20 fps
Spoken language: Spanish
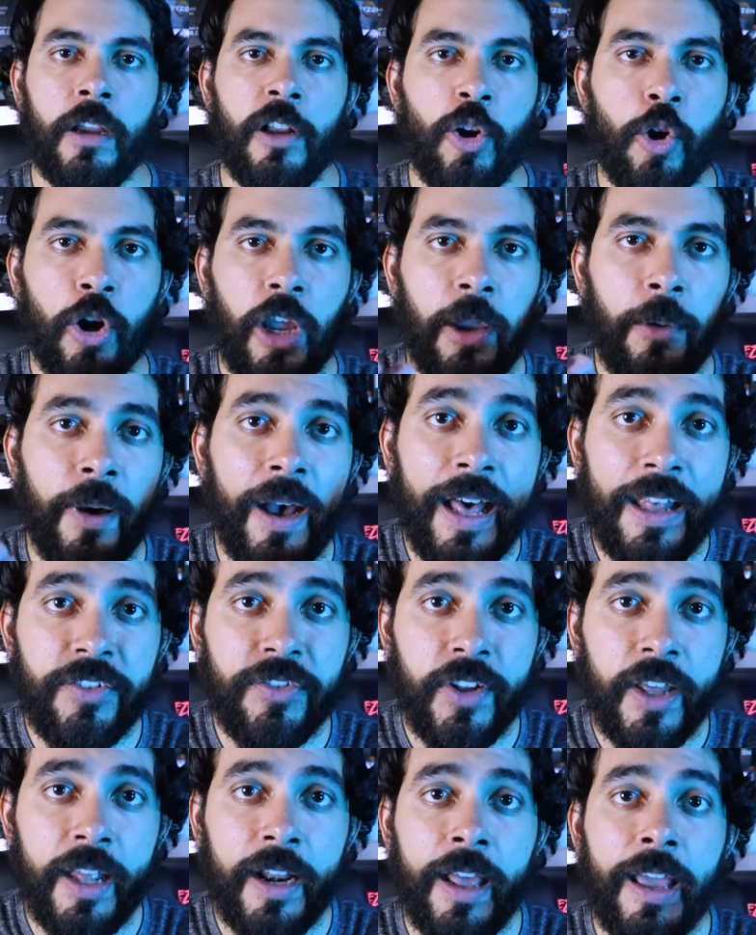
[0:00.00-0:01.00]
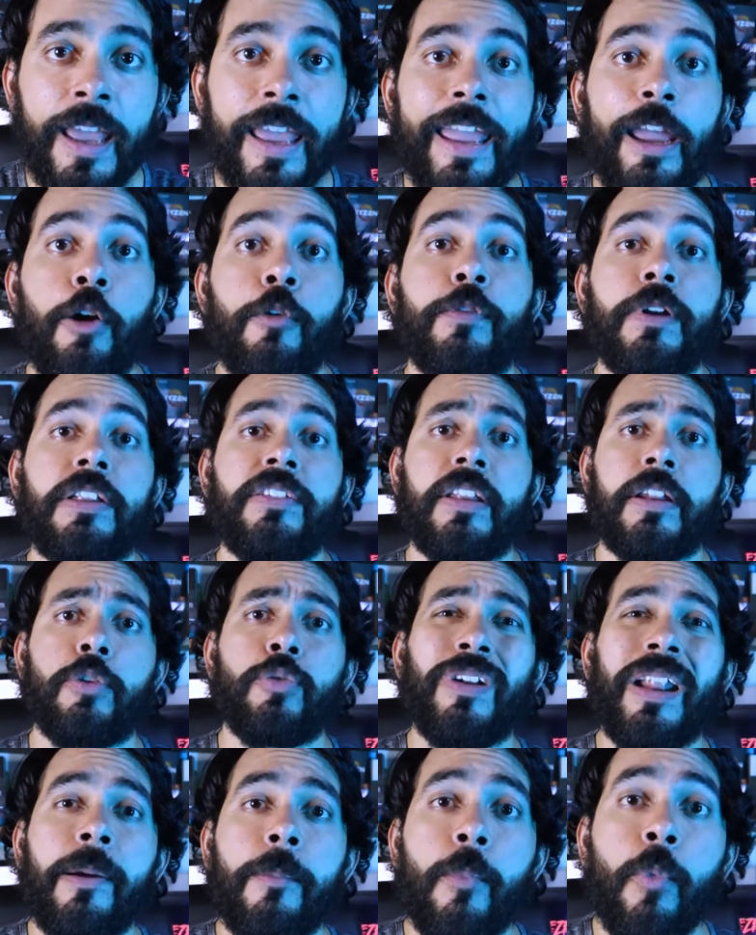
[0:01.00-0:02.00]
Y lo que vas a hacer es
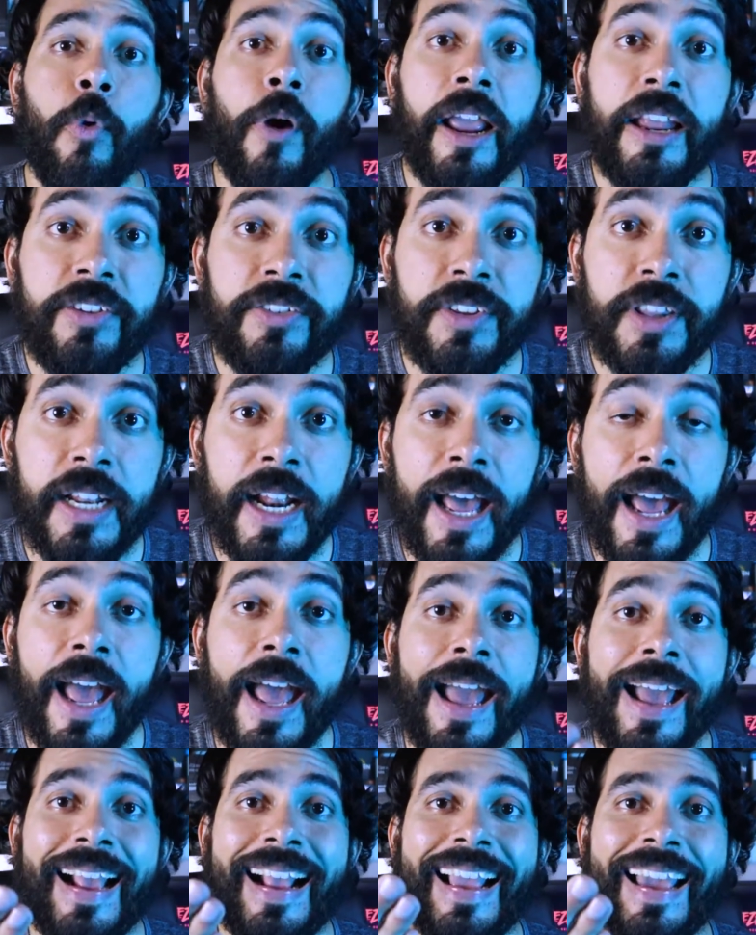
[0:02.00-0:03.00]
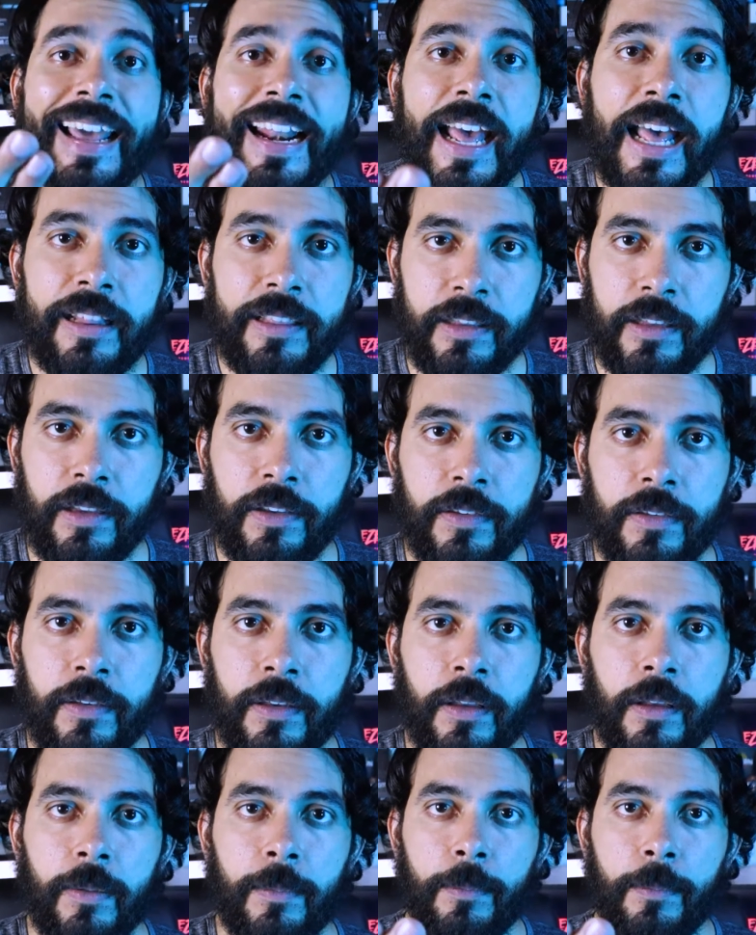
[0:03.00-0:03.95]
ofrecerle una muestra gratis.